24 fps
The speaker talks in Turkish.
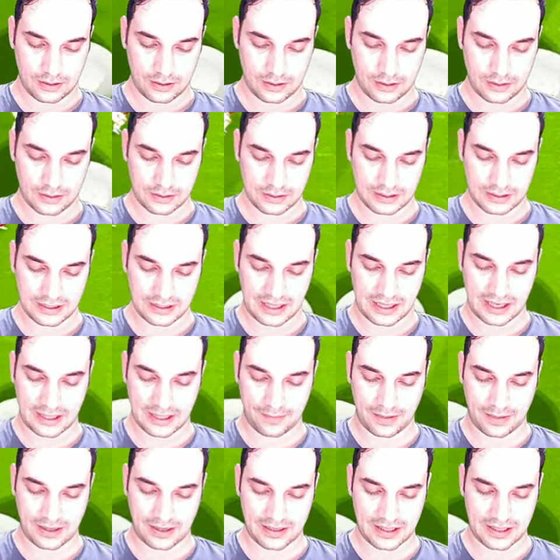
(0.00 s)
Sizler de
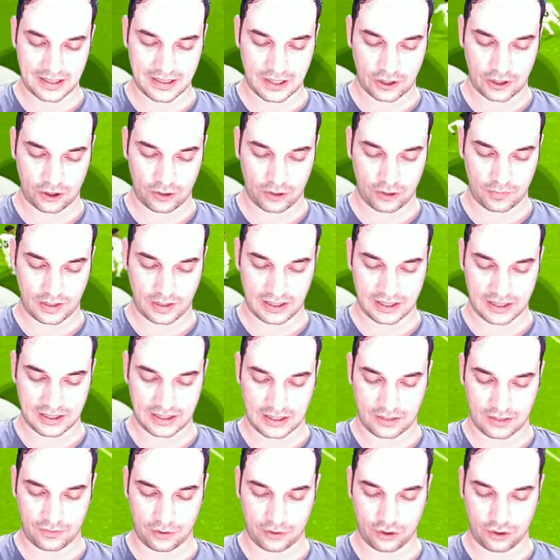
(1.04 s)
bana destek olmak
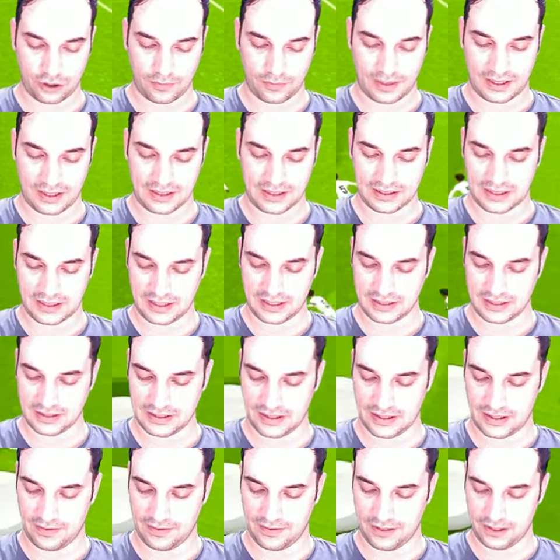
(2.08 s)
adına videoyu beğenirseniz
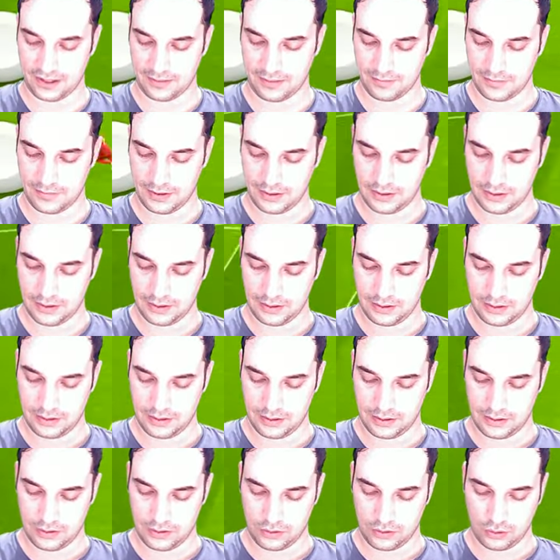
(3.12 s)
sevinirim.
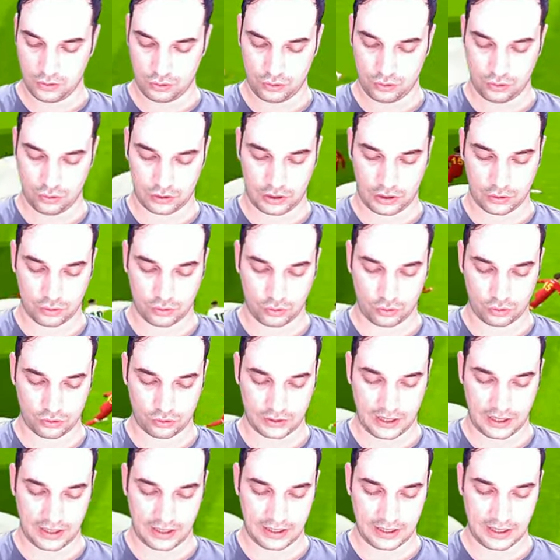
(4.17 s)
Şuradan çok
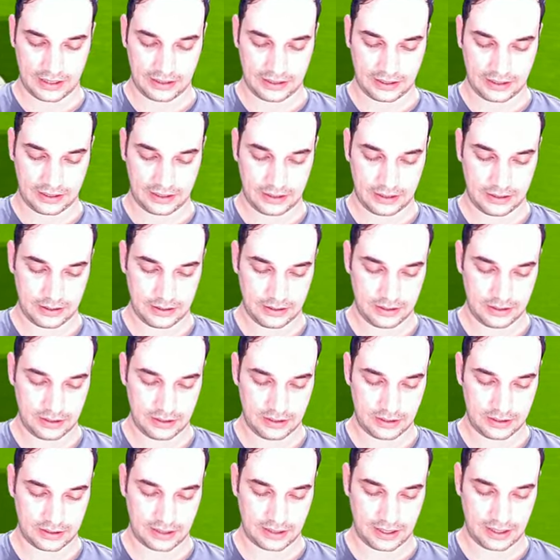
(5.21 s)
güzel geldik.
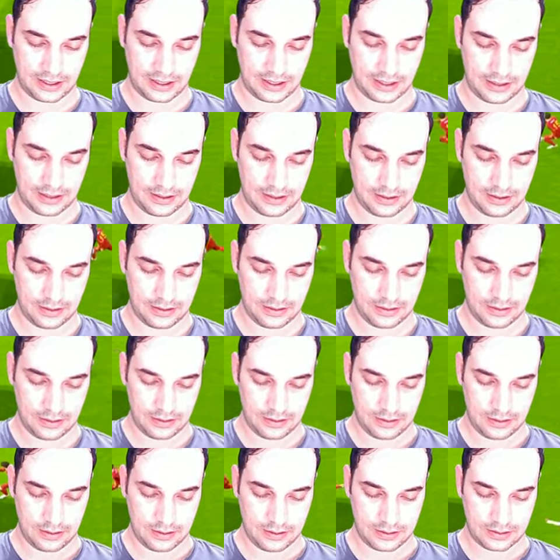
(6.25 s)
Şimdi Salah.
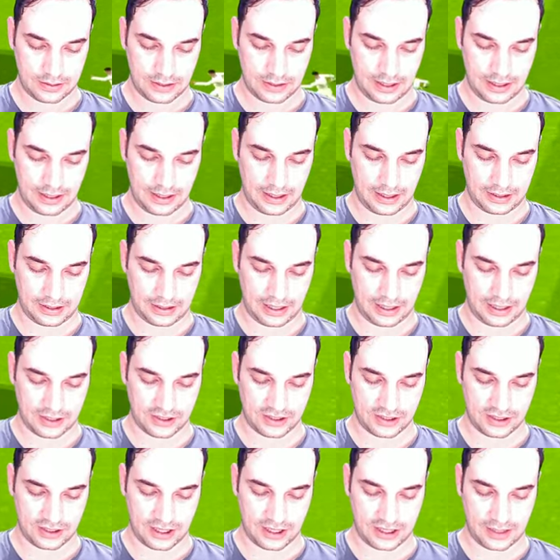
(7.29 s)
Salah
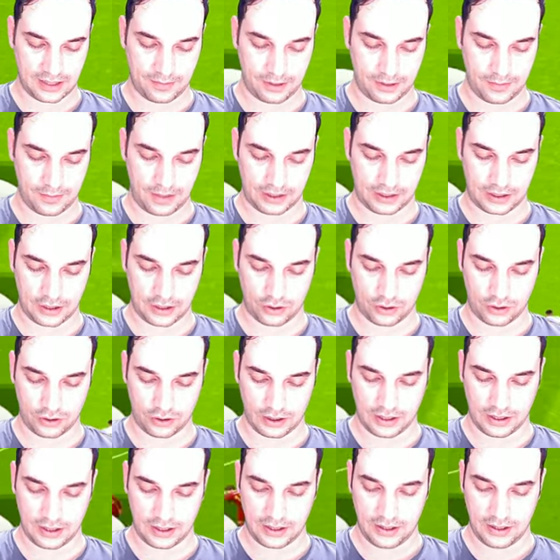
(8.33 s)
kaçırdı adamını bekledi
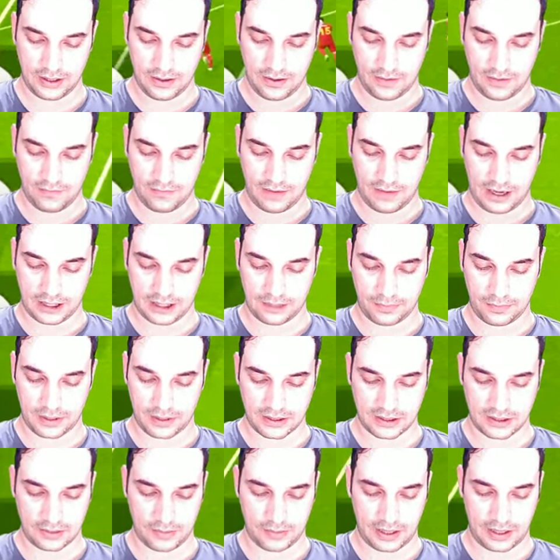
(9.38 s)
orada. Verdi
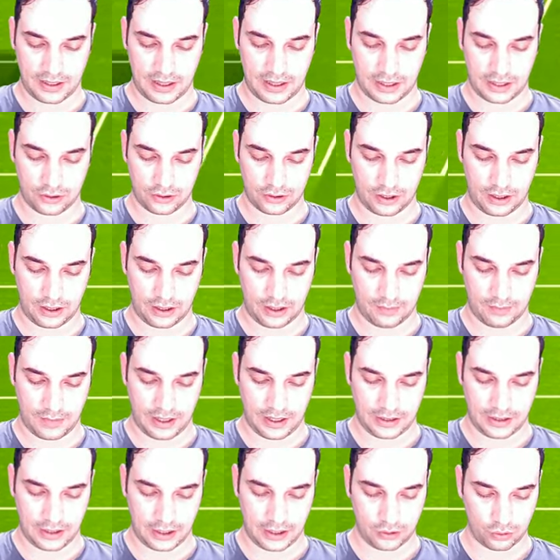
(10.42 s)
pasını Bernardo'ya.
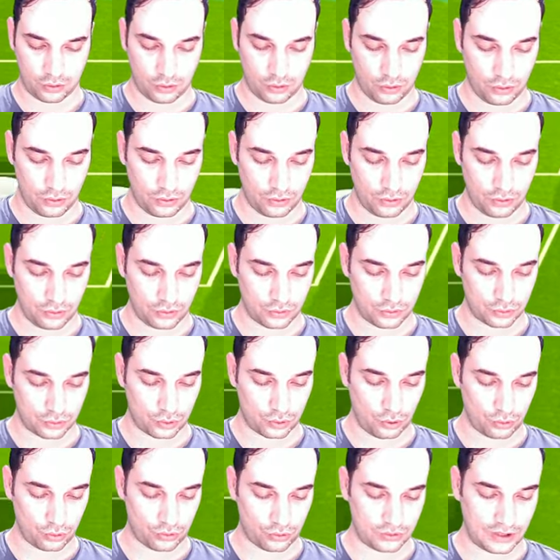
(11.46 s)
Bernardo
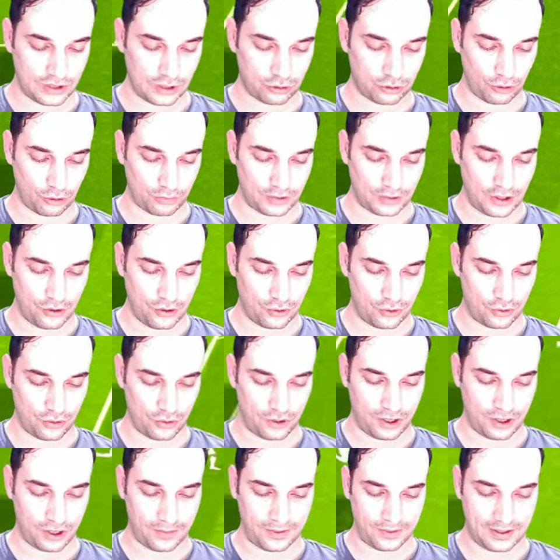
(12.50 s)
çok güzel top geliyordu
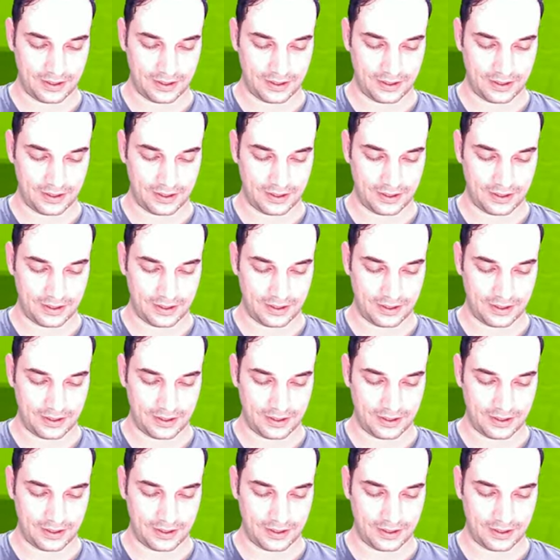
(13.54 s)
oraya be.